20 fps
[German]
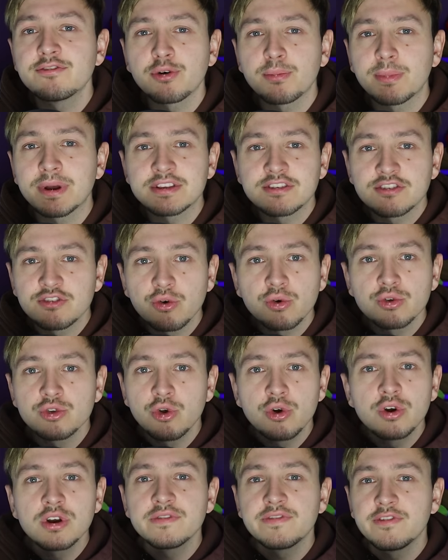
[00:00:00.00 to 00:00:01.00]
Informationen
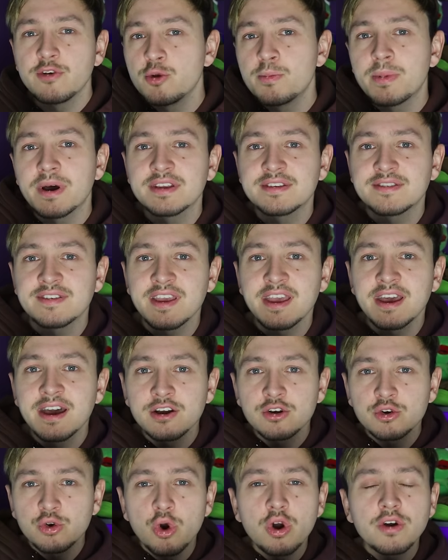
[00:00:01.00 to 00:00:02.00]
irgendwie
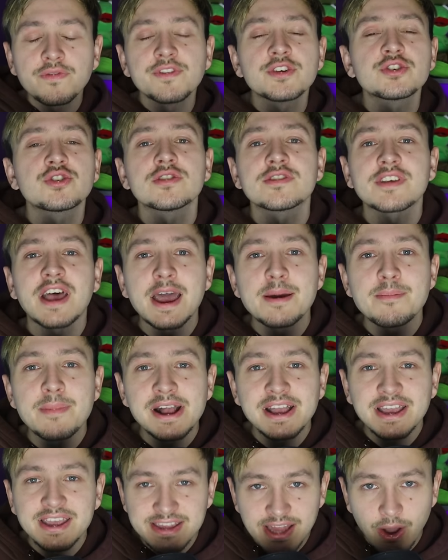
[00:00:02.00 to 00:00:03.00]
übersehe, gucken wir es uns
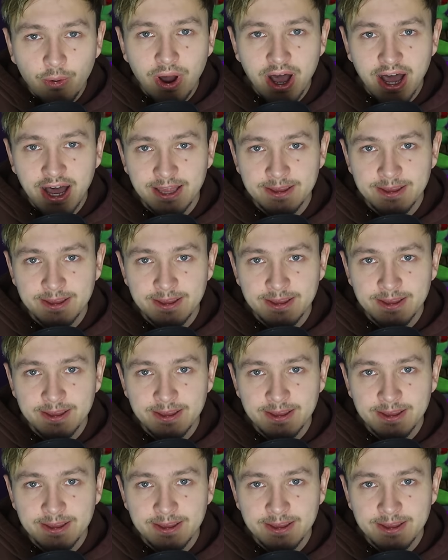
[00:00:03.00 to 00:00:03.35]
einmal genauer